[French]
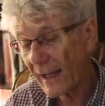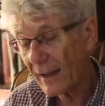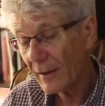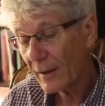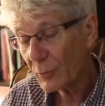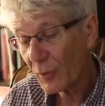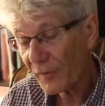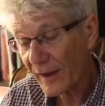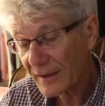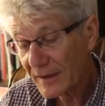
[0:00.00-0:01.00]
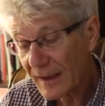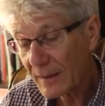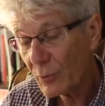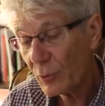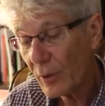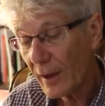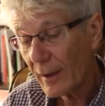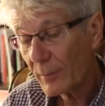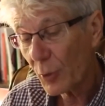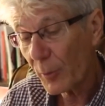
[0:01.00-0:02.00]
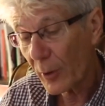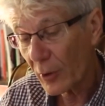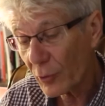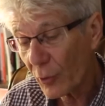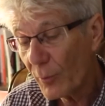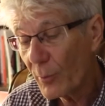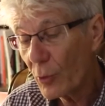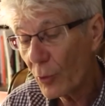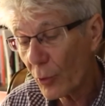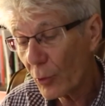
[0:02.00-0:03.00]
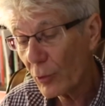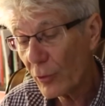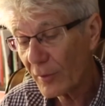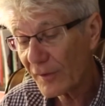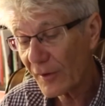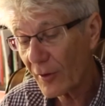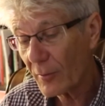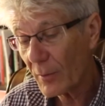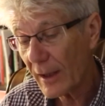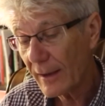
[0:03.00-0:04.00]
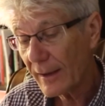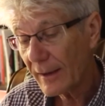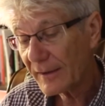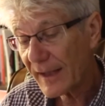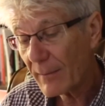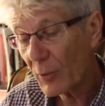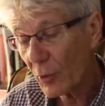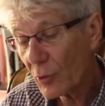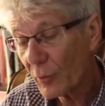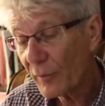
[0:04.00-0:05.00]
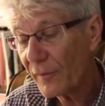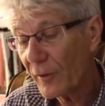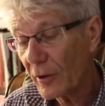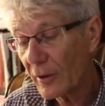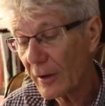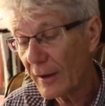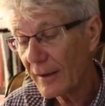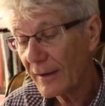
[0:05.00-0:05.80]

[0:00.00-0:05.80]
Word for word: là pour faire tribu, pour prendre mots relus ensemble, table en confort,